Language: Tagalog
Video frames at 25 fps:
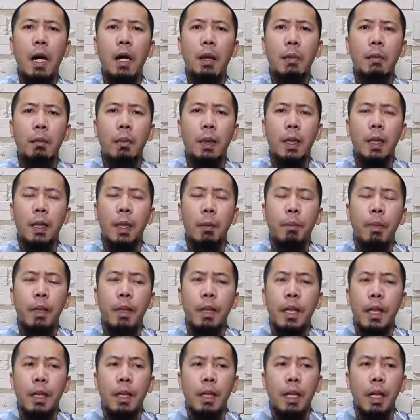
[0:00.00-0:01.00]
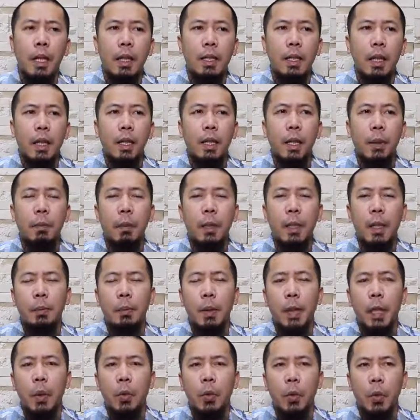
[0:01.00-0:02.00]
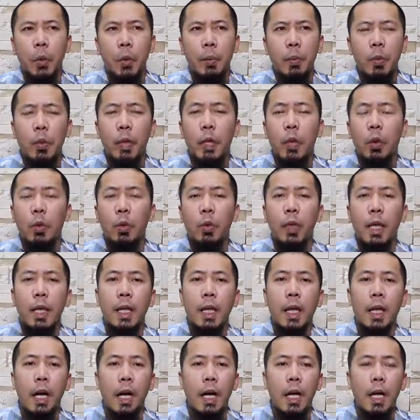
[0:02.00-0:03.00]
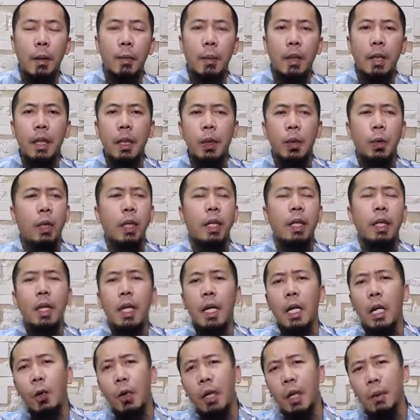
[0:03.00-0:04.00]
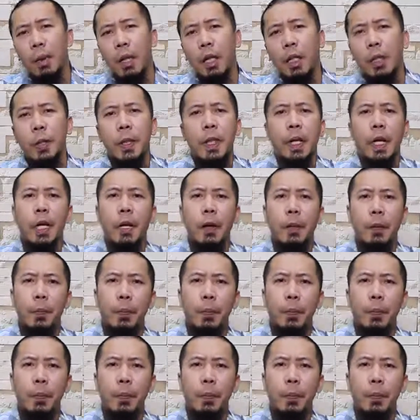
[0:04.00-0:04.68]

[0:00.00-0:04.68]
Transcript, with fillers: basta-basta ka lang sasamba sa Panginoon mo na kulang ng kaalaman. Ito ay ginagawa ng mga Shia.